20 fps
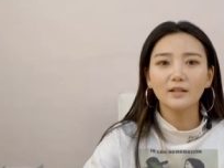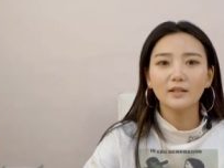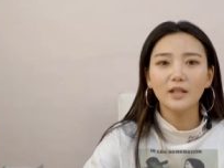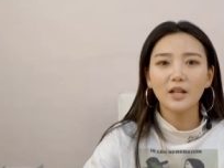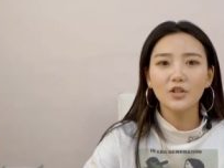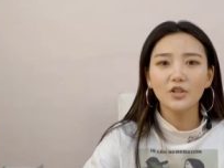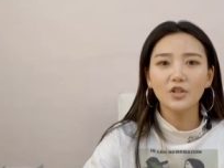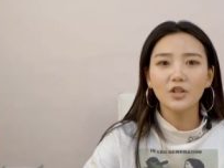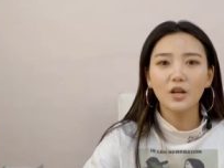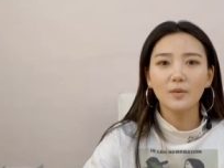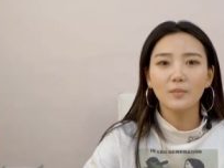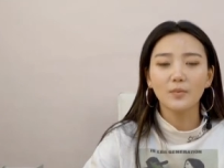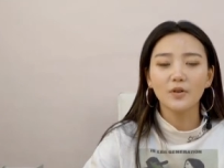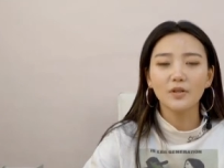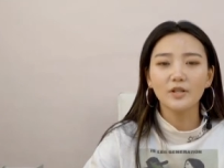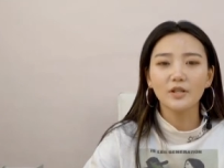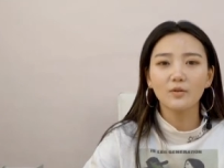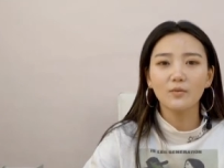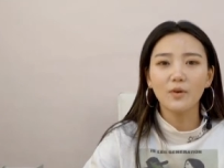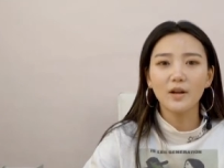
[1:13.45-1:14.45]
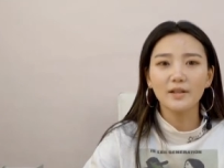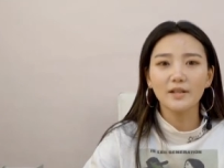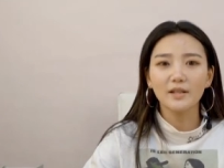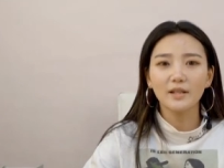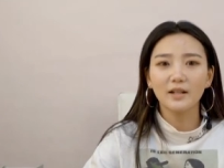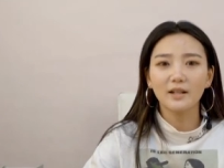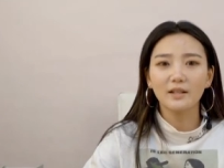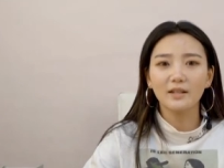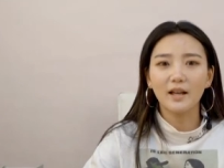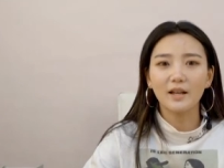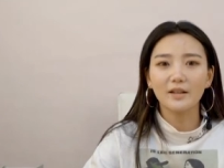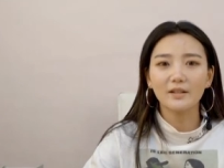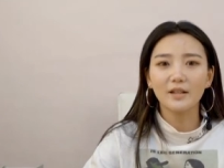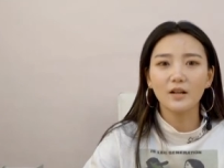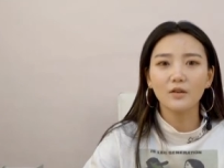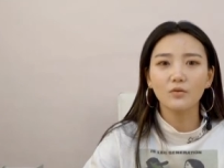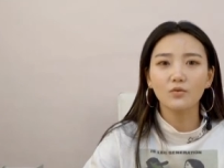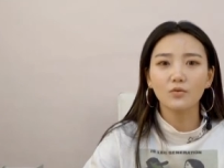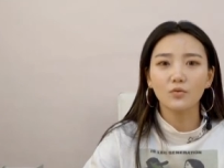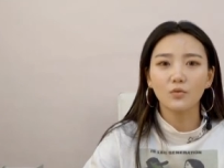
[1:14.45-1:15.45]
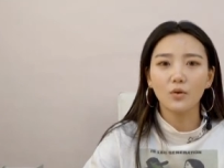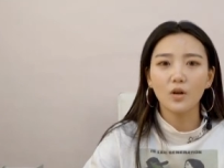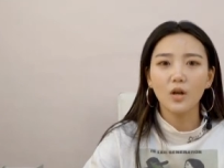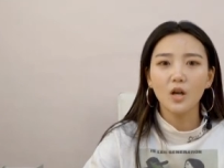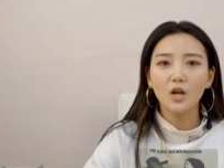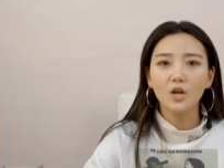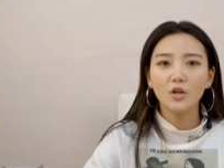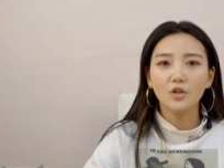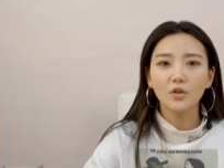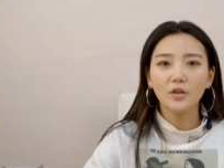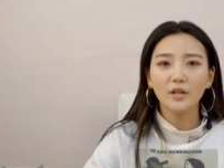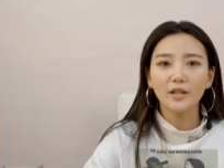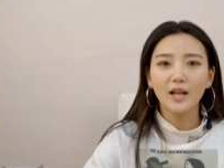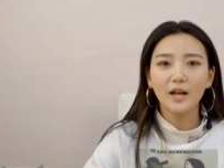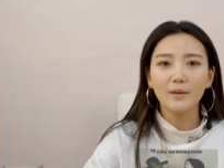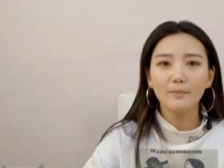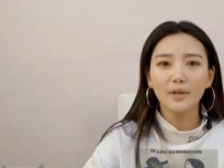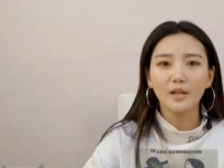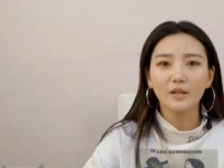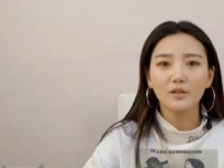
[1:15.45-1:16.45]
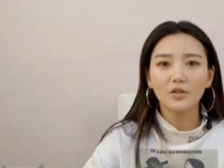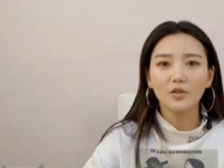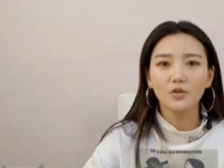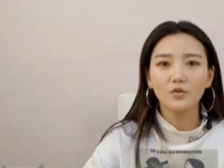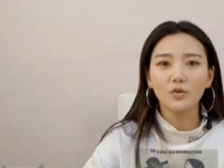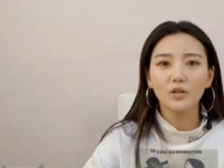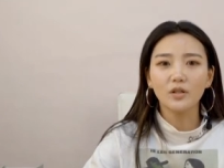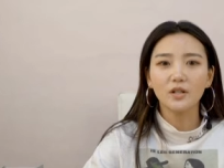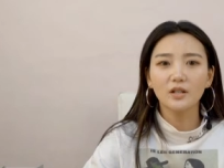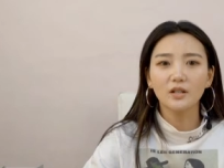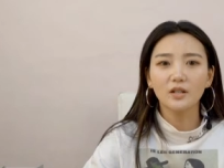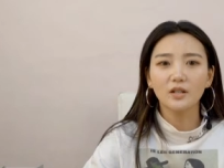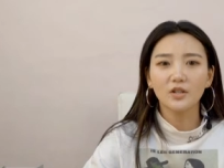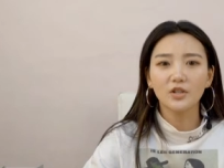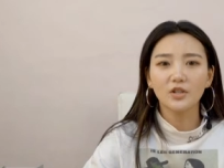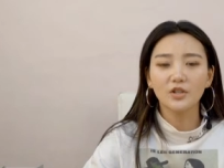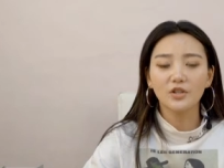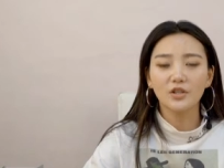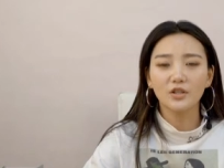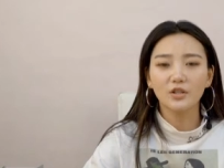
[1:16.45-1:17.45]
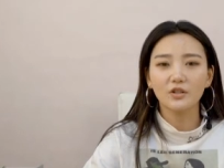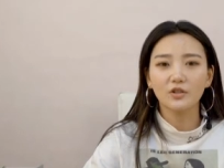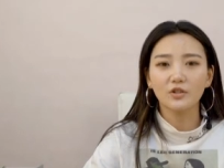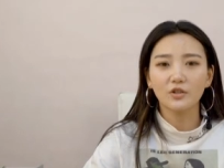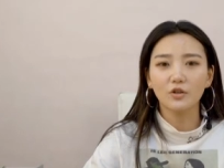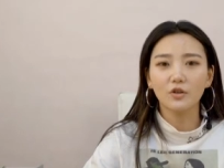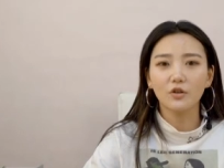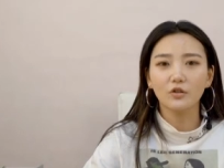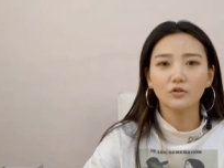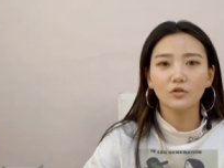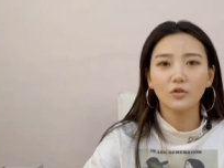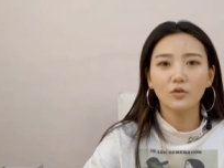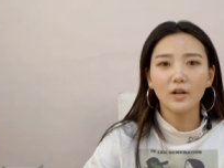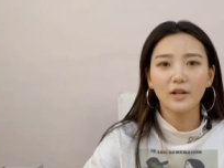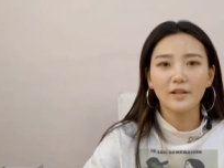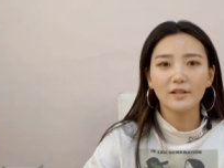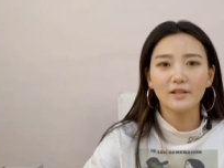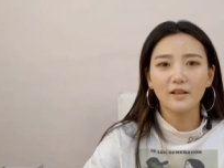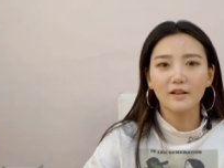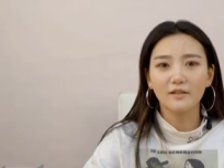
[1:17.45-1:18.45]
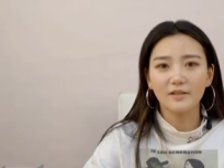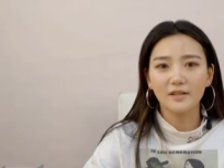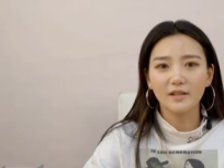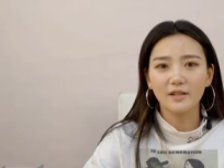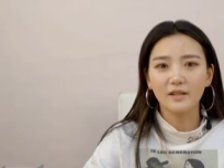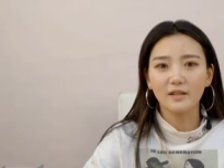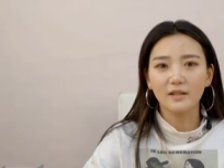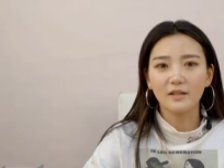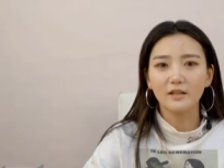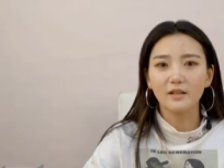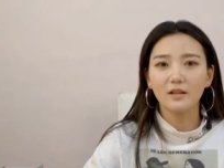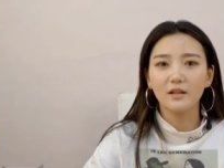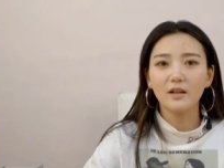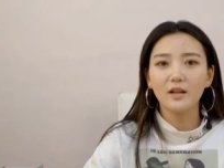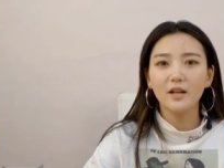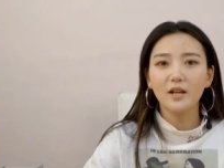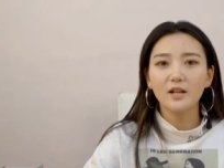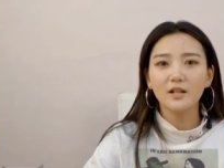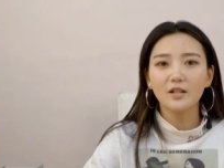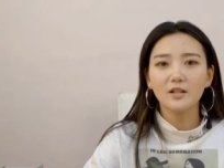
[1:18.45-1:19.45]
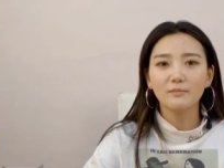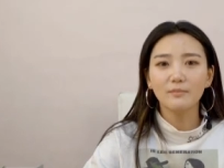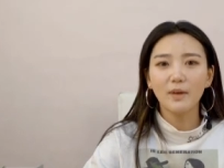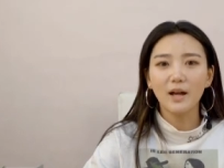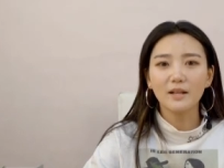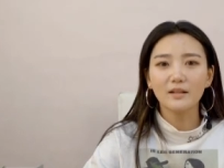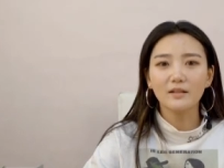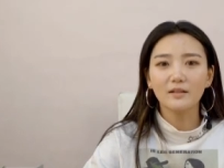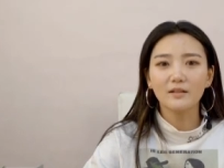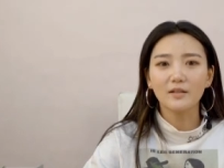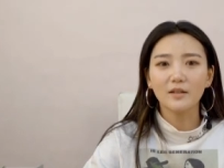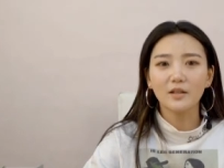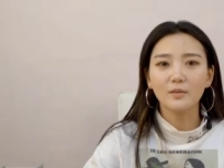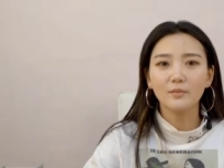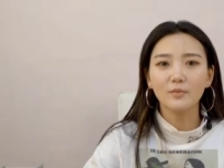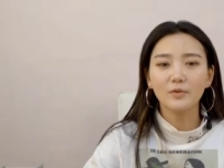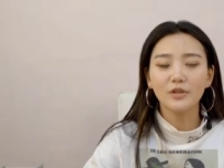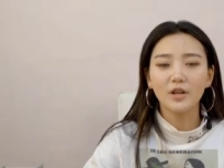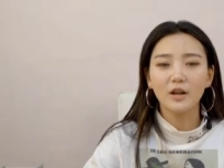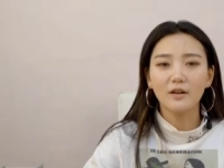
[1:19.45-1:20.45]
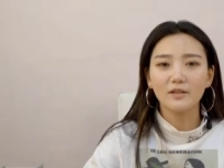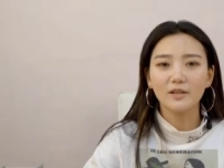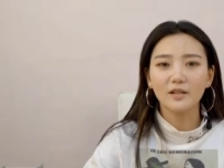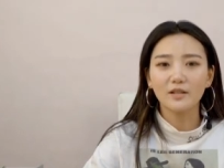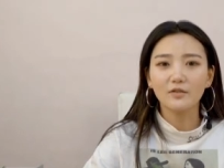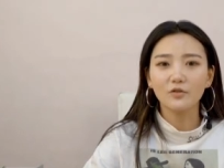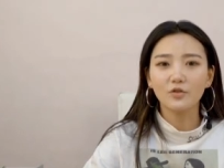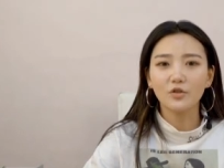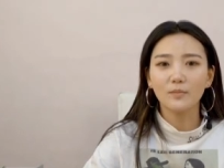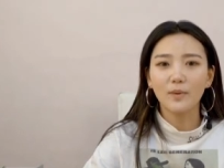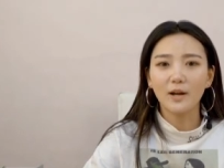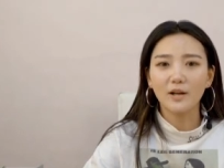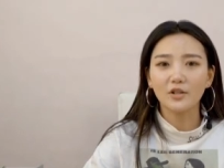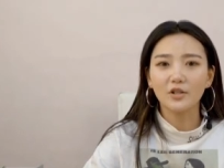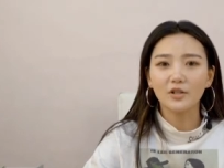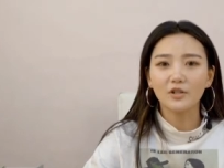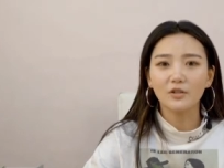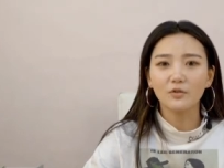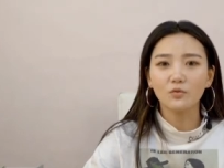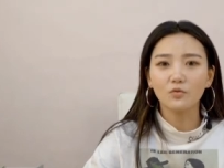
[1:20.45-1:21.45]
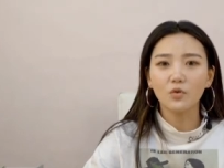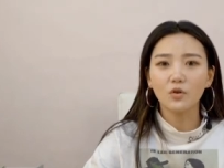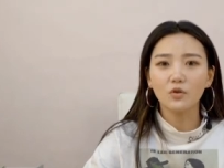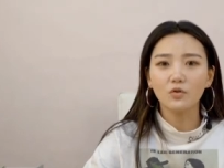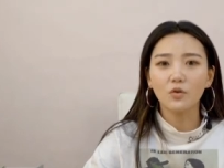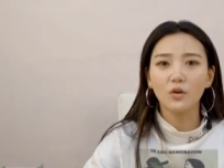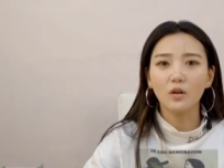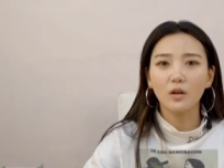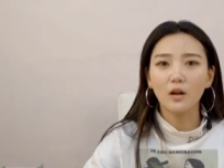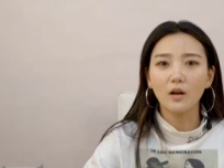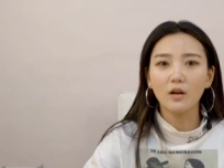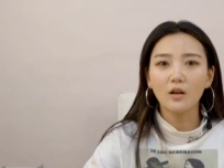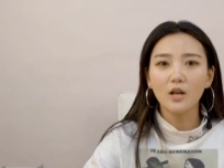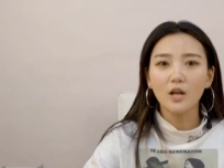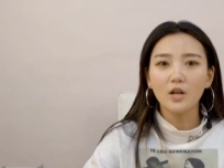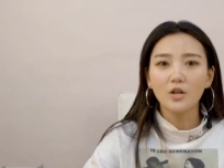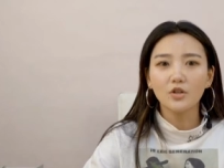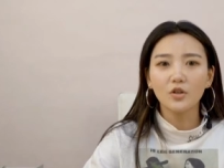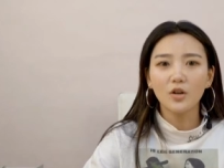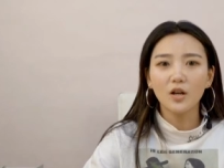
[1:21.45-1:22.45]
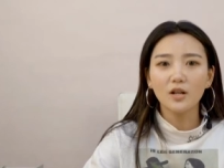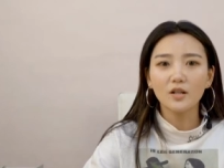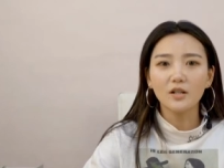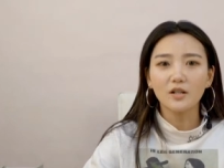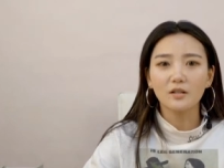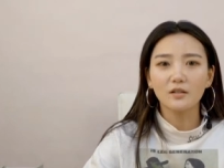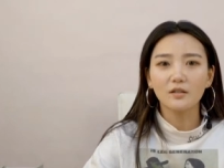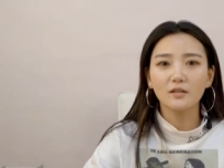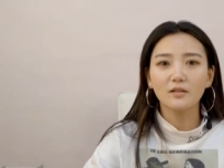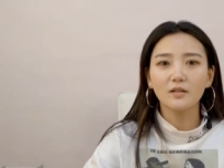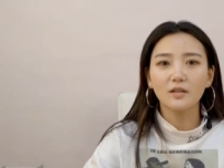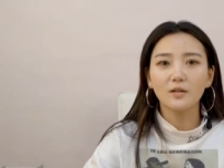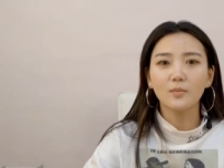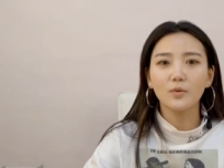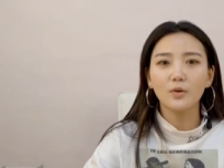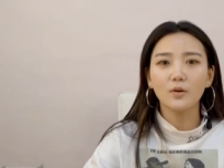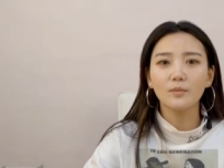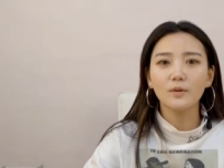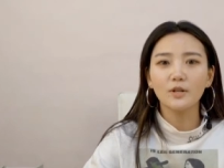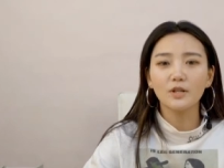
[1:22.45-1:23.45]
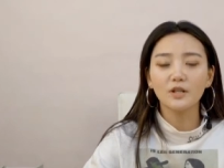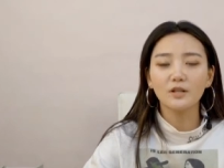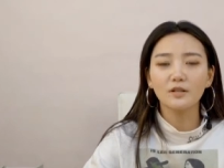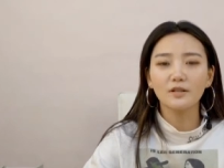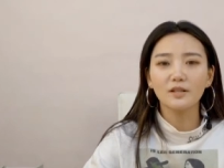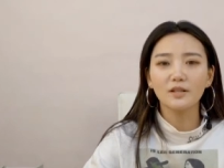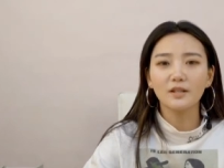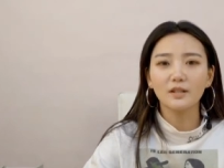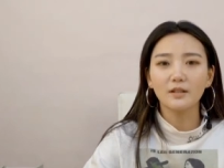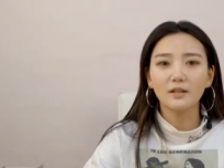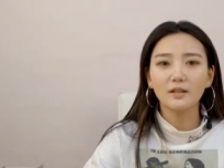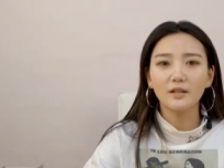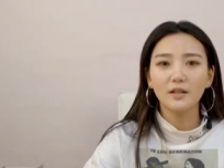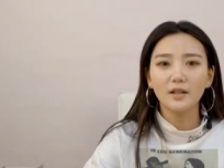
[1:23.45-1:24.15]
她知道婆媳关系很难相处，所以她每次做任何事情的时候都很小心翼翼，生怕自己一不小心就把事情做错了，从而使自己的婆婆生气。